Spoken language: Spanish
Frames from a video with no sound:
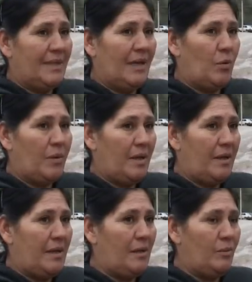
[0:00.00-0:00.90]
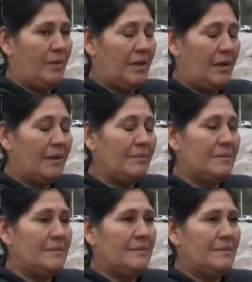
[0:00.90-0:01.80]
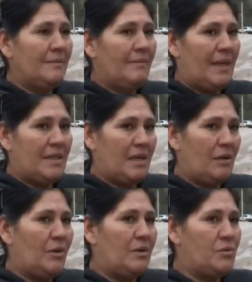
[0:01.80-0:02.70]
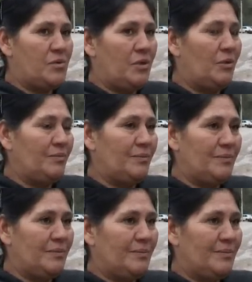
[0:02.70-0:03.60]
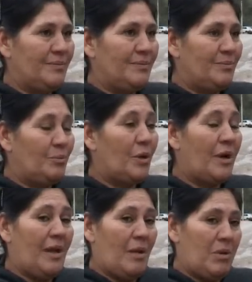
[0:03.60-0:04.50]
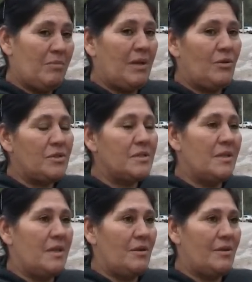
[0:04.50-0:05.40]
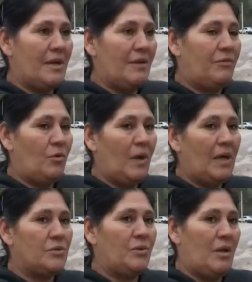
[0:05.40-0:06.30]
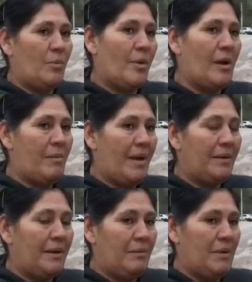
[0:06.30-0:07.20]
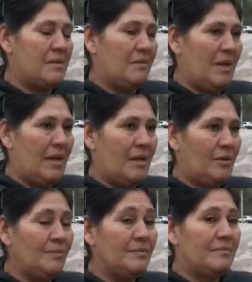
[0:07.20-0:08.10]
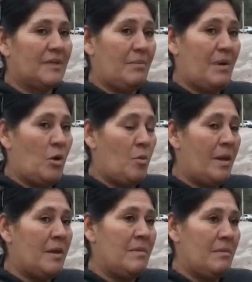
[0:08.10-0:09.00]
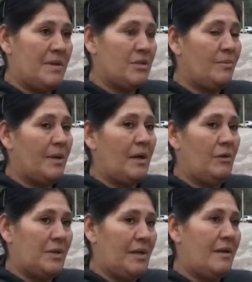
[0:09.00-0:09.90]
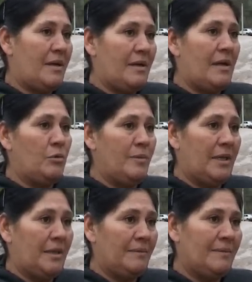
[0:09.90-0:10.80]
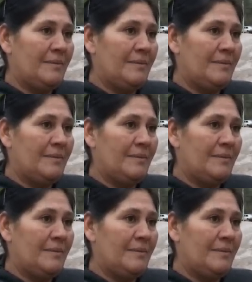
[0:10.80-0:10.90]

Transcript: La cuñada en Aluminé, ella lo denunció, porque en la misma noche se dieron a la fuga, ayudado por la madre de Maximiliano, que pagó más de mil pesos para que lo trasladaran a Aluminé.